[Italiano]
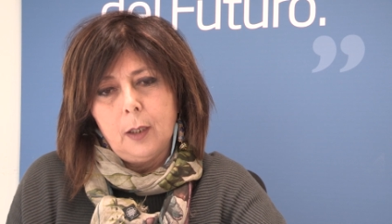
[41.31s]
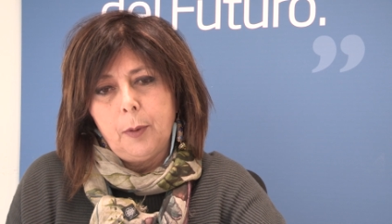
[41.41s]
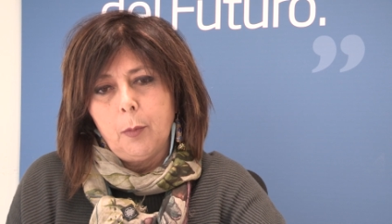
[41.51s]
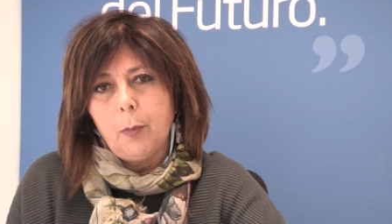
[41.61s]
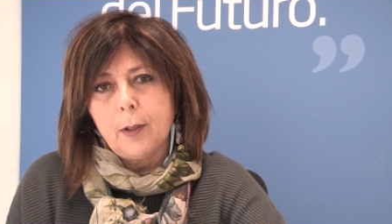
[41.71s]
il
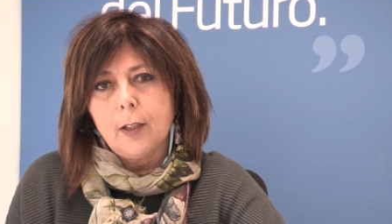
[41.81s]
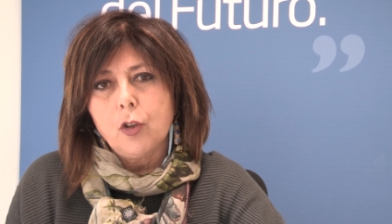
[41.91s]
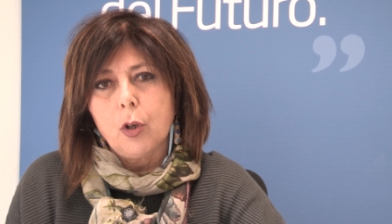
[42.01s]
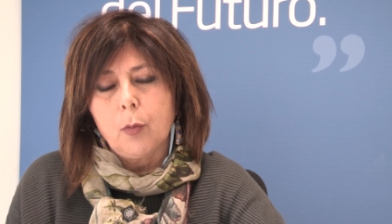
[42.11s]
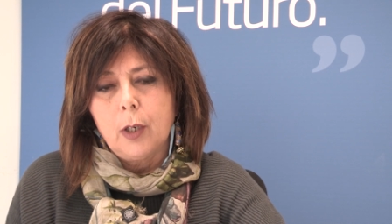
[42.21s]
primo
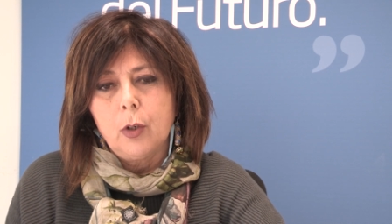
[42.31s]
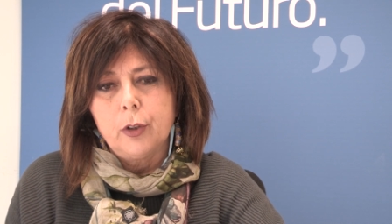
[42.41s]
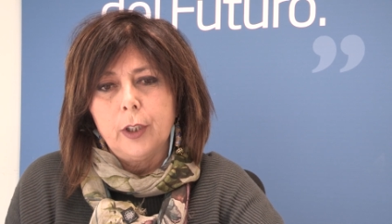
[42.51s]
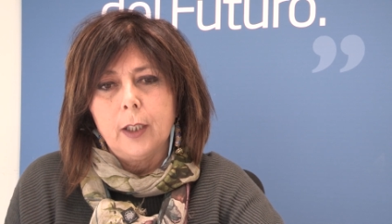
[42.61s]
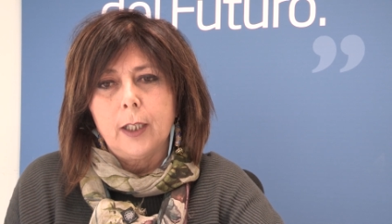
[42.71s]
passaggio è quello
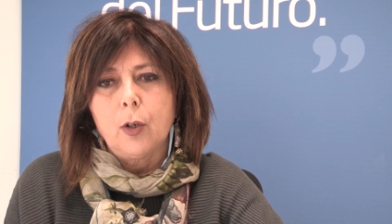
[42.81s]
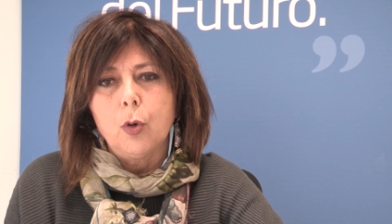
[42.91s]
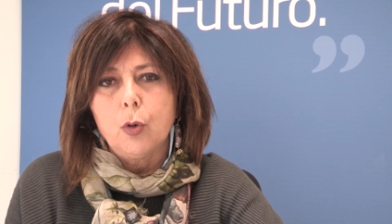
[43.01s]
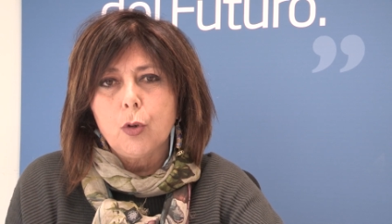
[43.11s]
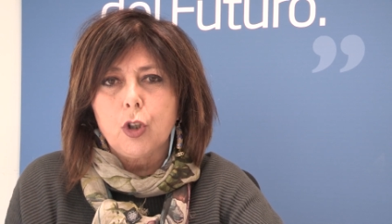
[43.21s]
di
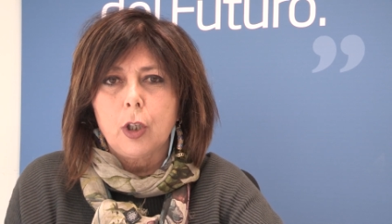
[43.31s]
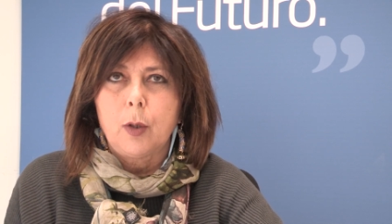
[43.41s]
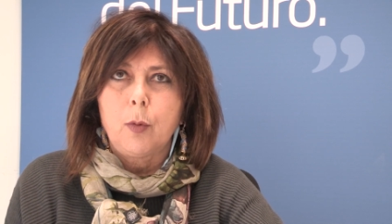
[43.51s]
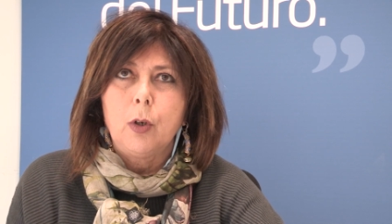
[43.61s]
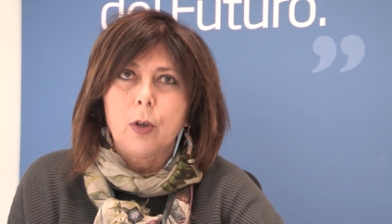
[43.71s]

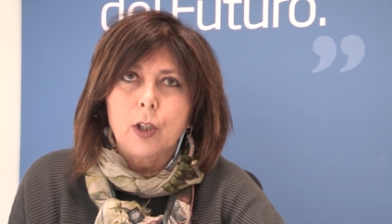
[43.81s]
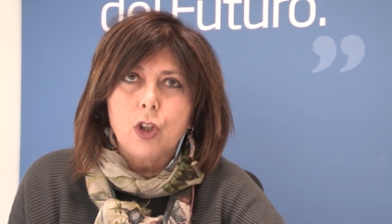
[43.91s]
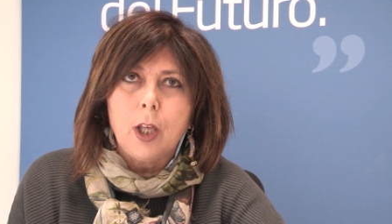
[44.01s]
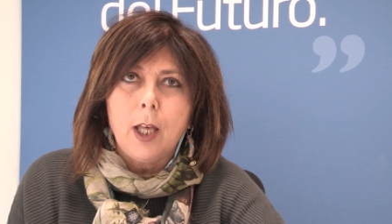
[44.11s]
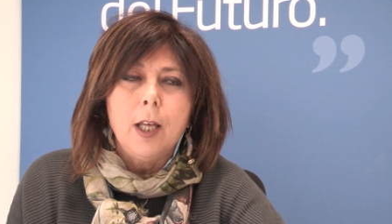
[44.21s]
riconoscere quello che
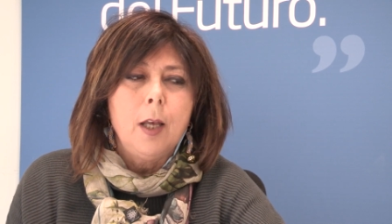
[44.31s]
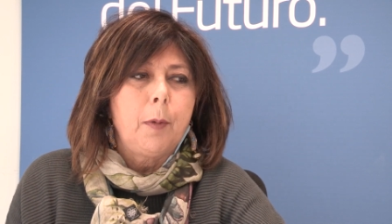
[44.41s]
c'è fece